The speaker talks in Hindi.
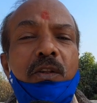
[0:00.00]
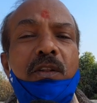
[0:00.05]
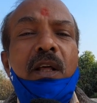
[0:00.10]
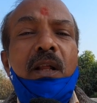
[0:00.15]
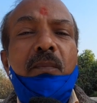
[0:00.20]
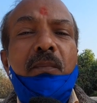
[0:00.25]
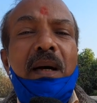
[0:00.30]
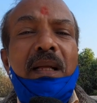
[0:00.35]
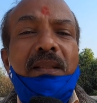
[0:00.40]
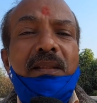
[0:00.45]
और
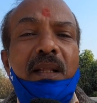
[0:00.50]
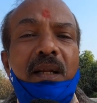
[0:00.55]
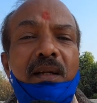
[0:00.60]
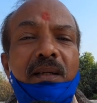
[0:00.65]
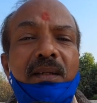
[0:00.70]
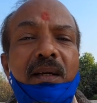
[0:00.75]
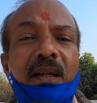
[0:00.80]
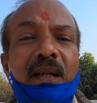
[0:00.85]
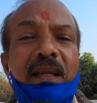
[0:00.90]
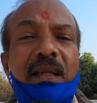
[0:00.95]

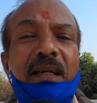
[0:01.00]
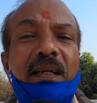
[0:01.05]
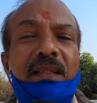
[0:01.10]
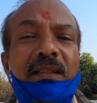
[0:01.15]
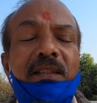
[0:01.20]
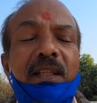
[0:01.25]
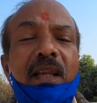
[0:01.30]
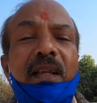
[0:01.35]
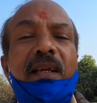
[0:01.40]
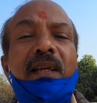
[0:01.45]
धर्मांतरण करने के
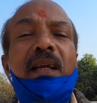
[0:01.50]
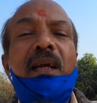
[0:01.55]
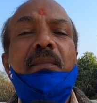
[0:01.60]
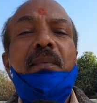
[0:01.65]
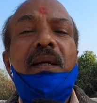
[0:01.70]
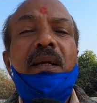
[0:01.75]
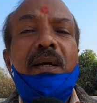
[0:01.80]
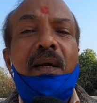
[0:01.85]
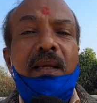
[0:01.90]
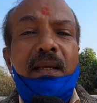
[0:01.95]
तरीके
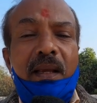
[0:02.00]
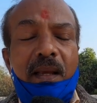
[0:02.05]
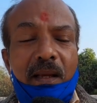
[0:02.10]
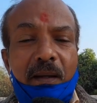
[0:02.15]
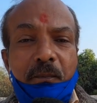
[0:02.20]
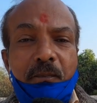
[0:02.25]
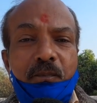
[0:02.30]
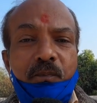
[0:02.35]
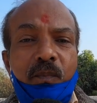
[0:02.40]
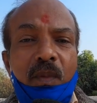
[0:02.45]
भी कई
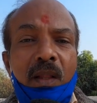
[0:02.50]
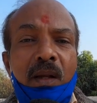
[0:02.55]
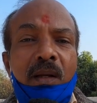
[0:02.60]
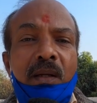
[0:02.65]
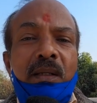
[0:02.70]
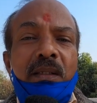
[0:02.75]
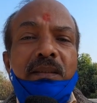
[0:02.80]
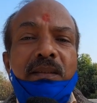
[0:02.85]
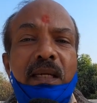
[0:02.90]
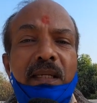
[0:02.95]
हैं
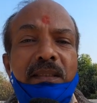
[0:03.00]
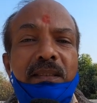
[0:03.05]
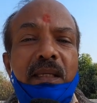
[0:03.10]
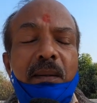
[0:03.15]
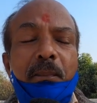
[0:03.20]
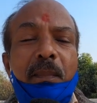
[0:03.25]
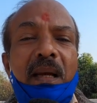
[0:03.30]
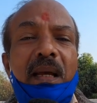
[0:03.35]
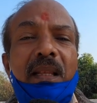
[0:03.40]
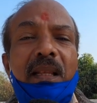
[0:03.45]

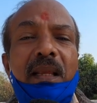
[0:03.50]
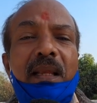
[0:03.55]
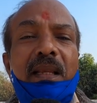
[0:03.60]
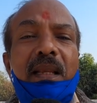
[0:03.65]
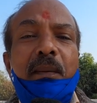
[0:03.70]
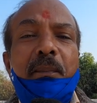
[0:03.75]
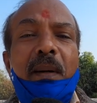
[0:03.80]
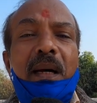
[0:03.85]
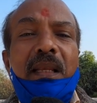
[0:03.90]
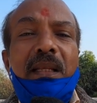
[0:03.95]
जैसे पहले
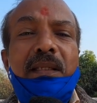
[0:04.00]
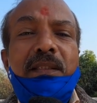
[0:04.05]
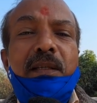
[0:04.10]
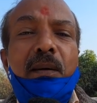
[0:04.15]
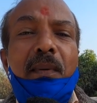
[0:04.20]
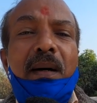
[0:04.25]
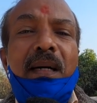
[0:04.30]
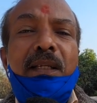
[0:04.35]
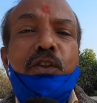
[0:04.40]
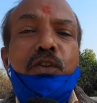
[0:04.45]
नेपाली
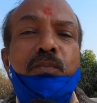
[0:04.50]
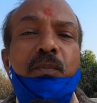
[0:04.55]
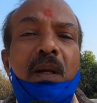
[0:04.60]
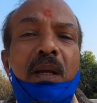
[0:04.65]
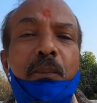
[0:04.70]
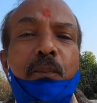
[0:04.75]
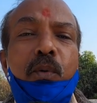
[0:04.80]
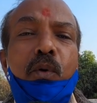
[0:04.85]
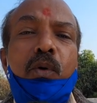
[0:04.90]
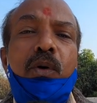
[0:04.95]
समाज
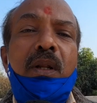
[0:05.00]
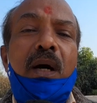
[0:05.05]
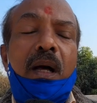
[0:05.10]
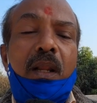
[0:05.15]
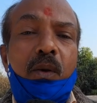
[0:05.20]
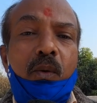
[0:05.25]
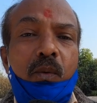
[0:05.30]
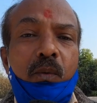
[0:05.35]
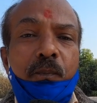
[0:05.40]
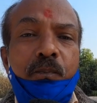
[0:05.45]
में फूट
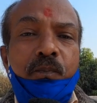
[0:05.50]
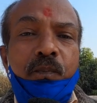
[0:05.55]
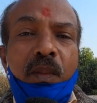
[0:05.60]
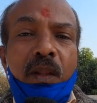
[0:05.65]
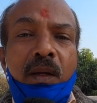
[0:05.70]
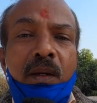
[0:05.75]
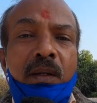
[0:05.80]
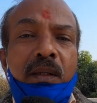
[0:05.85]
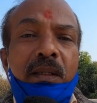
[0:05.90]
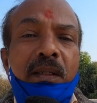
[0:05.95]
डालो
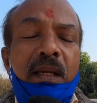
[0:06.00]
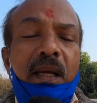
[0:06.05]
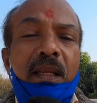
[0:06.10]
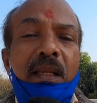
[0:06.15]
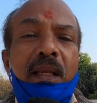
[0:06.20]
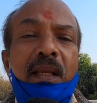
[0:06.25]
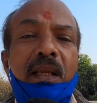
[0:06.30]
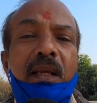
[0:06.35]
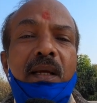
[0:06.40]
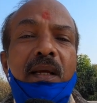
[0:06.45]

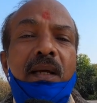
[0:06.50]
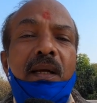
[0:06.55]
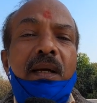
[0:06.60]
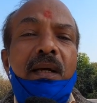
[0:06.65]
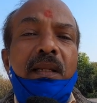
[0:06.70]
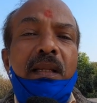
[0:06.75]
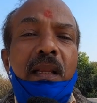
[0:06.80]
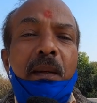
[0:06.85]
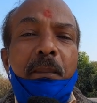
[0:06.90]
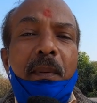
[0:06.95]
यानी
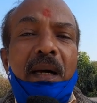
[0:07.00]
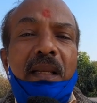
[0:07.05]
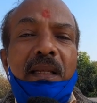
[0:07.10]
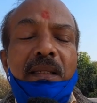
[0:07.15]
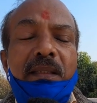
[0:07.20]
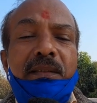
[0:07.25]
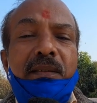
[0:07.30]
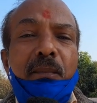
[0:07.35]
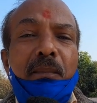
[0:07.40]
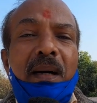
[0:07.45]

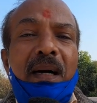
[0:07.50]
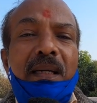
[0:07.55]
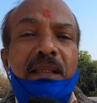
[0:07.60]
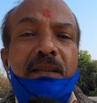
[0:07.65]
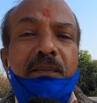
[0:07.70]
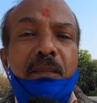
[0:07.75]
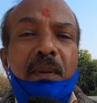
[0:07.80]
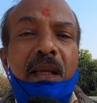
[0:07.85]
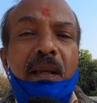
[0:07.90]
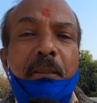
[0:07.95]
नेपाली
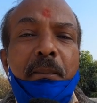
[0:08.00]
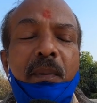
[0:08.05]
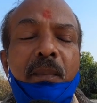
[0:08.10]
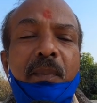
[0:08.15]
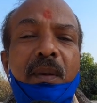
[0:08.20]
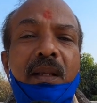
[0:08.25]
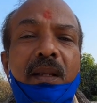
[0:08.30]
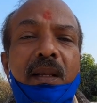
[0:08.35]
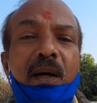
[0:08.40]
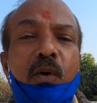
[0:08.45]
समाज में
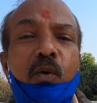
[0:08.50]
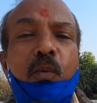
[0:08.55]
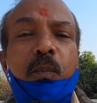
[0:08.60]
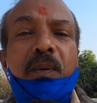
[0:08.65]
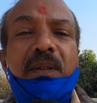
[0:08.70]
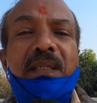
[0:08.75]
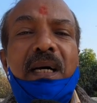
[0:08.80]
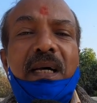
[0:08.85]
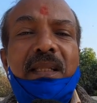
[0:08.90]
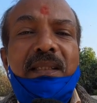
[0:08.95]
विभिन्न
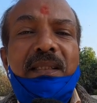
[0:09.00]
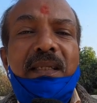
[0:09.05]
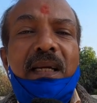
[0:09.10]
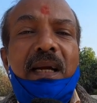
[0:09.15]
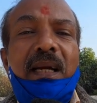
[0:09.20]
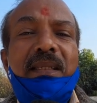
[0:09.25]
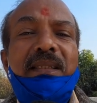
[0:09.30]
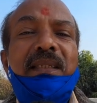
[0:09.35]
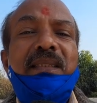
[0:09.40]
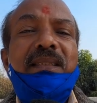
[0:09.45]

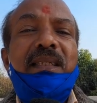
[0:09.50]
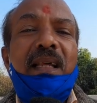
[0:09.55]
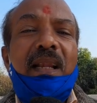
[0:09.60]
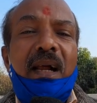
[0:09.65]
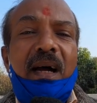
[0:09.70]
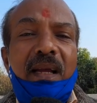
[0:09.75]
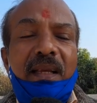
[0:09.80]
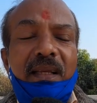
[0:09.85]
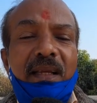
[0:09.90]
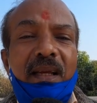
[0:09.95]
उपजातियां हैं जैसे
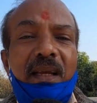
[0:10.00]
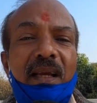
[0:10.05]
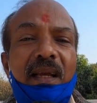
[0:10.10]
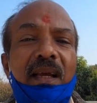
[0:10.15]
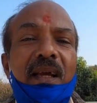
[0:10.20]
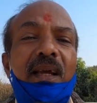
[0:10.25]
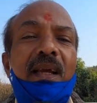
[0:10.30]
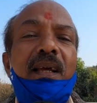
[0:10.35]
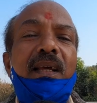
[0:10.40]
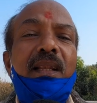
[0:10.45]
राई
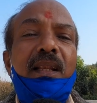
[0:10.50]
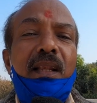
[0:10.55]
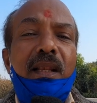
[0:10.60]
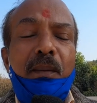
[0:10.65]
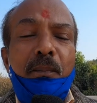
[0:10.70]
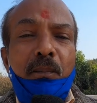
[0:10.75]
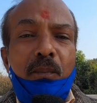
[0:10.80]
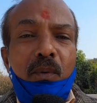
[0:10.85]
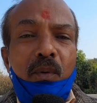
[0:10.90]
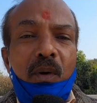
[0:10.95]
है
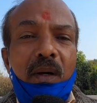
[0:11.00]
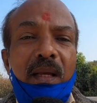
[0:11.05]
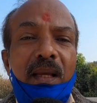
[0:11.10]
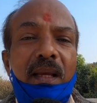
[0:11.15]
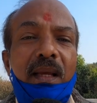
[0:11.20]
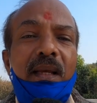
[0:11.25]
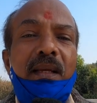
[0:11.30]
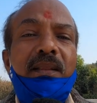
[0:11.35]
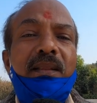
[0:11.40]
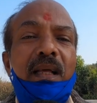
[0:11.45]
लिंबू
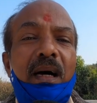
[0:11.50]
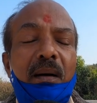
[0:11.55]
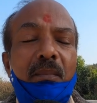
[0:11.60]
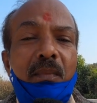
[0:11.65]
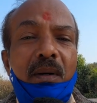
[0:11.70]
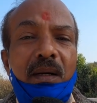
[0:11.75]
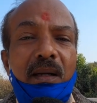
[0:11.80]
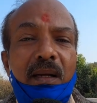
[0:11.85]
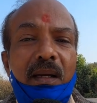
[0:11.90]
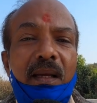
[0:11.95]
है
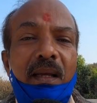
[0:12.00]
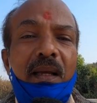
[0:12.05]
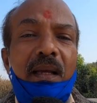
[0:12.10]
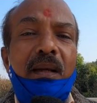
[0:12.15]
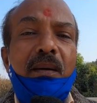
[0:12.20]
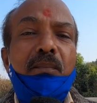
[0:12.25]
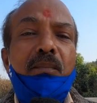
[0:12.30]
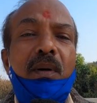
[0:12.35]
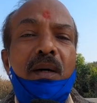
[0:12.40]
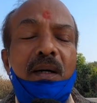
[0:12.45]
तामंग
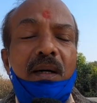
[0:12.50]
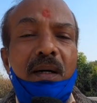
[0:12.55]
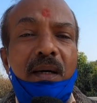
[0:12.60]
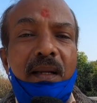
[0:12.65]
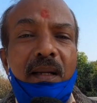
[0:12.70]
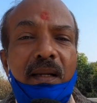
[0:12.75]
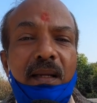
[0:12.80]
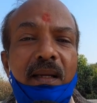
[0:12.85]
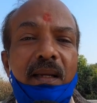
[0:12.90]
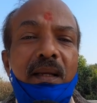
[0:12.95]
है
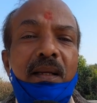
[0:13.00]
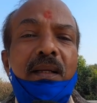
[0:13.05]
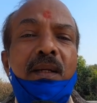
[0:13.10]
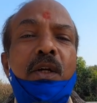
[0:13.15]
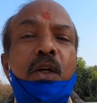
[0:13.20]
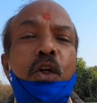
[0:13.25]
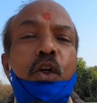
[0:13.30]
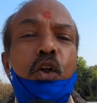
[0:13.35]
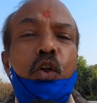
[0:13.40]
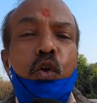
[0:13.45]
मंगर है
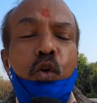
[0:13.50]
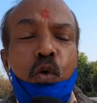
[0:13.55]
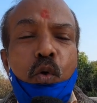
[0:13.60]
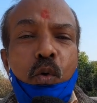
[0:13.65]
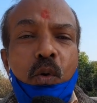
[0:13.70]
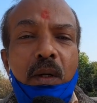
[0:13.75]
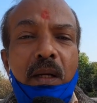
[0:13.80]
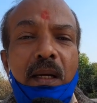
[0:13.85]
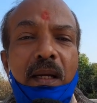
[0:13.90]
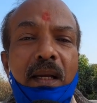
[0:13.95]

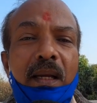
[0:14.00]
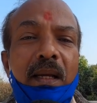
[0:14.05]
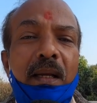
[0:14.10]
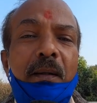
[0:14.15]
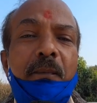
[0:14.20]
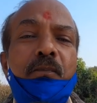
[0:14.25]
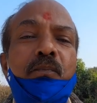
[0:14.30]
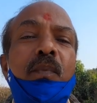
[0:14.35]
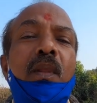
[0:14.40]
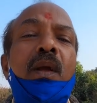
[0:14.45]
गुरुंग है